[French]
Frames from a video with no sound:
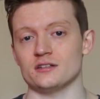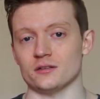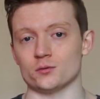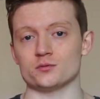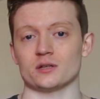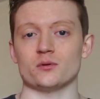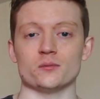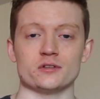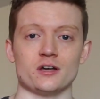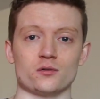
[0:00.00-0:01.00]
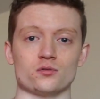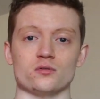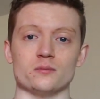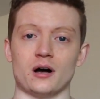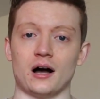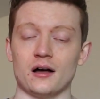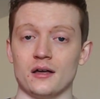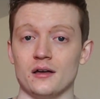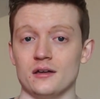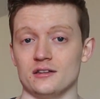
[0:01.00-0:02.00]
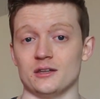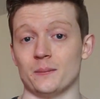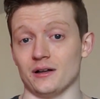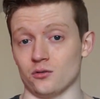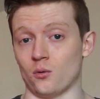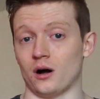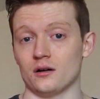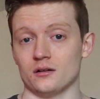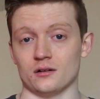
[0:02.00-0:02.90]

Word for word: ça veut tout simplement dire que son bras n'est pas droit.